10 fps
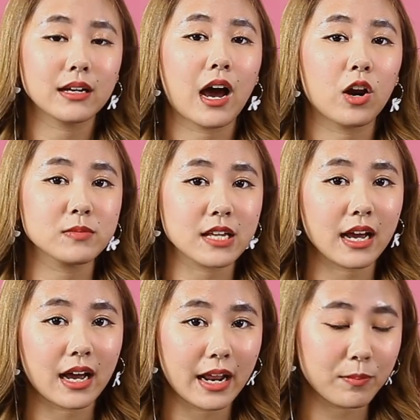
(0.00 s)
Kalau misalnya
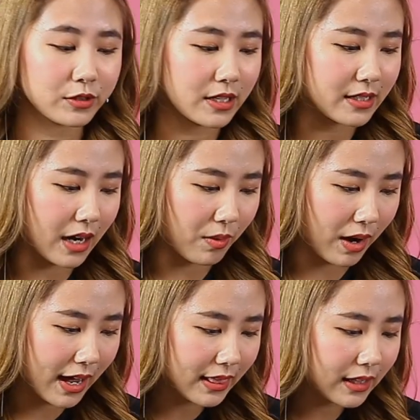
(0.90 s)
kalian punya
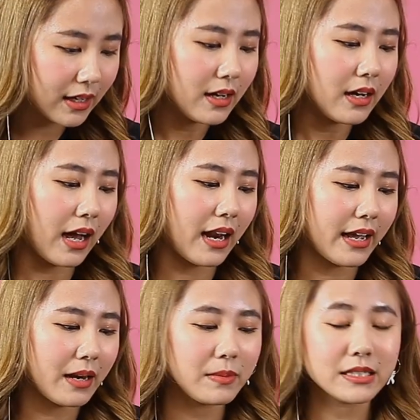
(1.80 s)
jerawat,
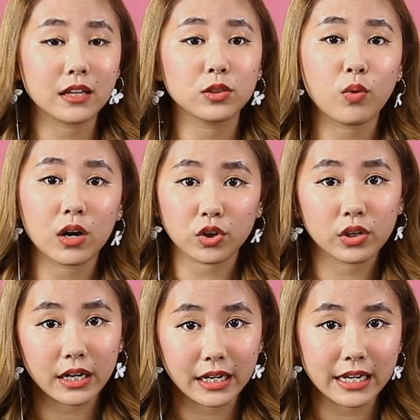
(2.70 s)
kalian bisa tuang
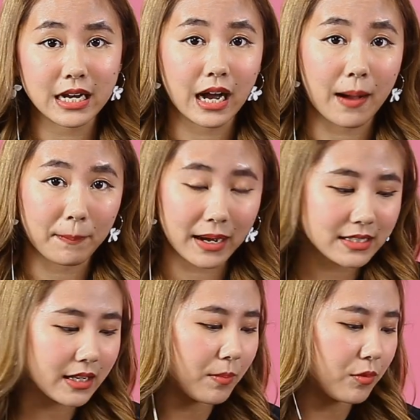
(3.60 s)
toner ini ke
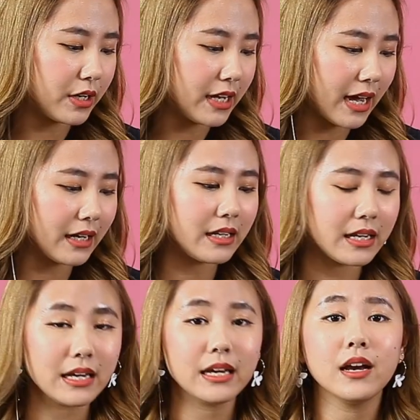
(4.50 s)
kapas kemudian
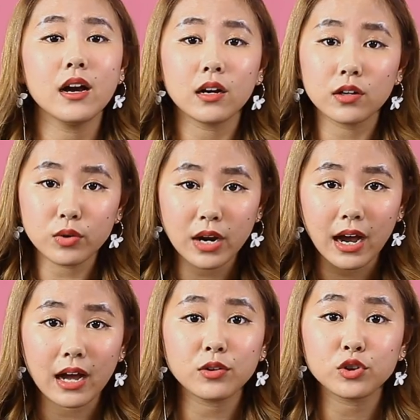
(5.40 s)

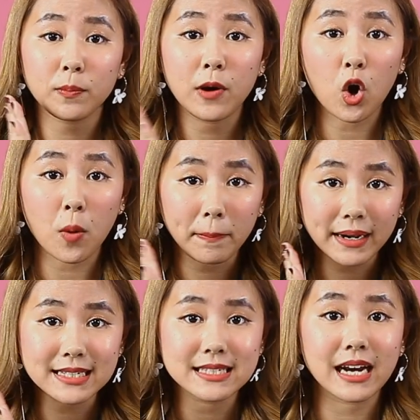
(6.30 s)
digunakan untuk
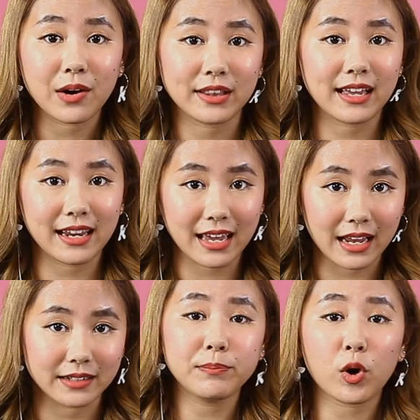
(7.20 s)
mengkompres jerawat
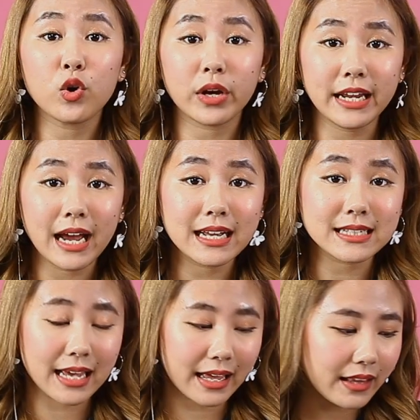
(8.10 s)
kalian. Produk ini ada
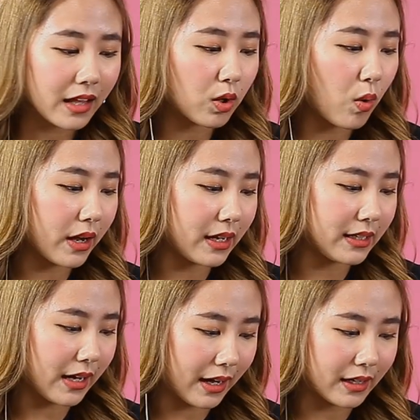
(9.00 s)
scent atau
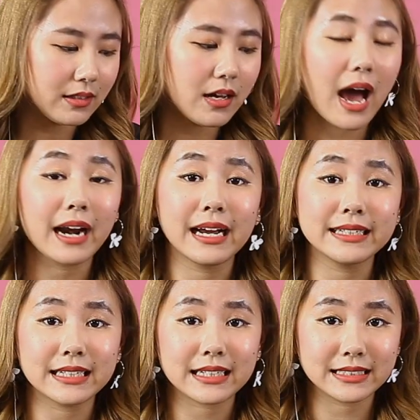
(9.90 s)
wanginya,
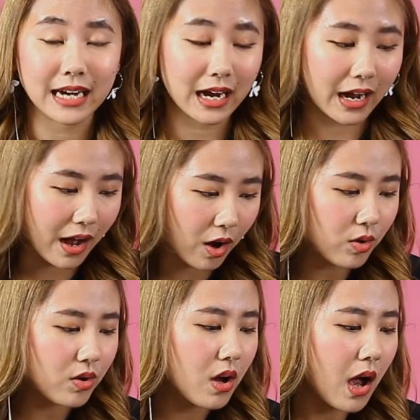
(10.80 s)
harganya
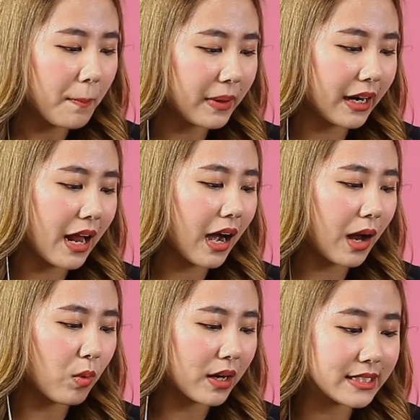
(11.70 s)
terjangkau,
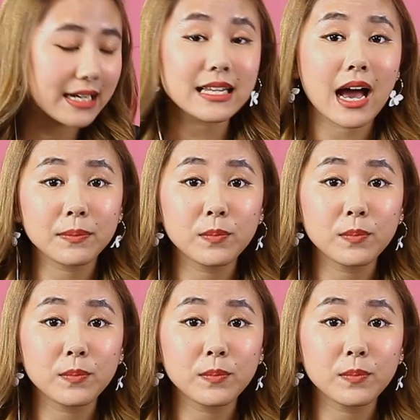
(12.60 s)
menenangkan wajah saat